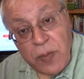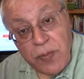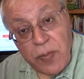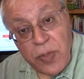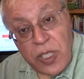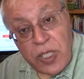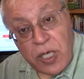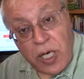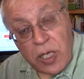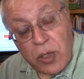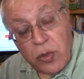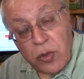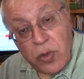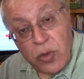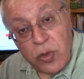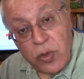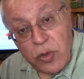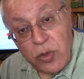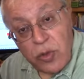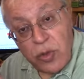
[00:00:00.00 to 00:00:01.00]
Bir
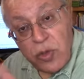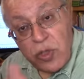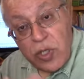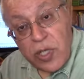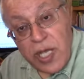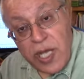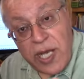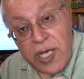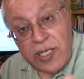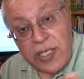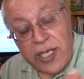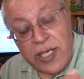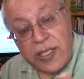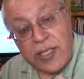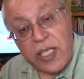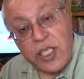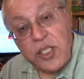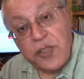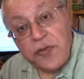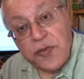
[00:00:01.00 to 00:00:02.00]
kartonu her
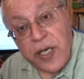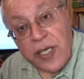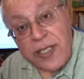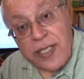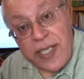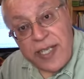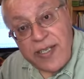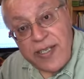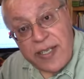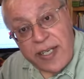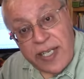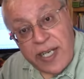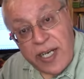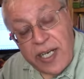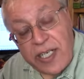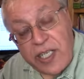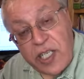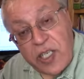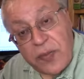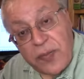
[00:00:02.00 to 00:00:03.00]
derde şifa diye
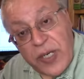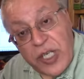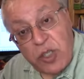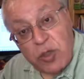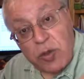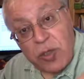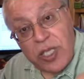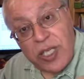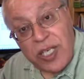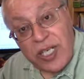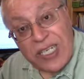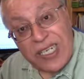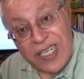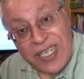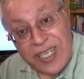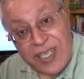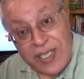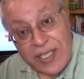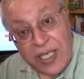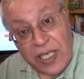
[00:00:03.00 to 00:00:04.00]
sana 45 dolara
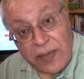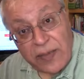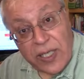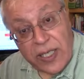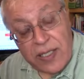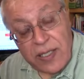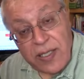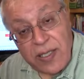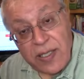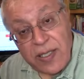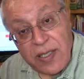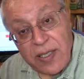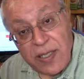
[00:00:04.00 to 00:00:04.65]
kakalayamaz.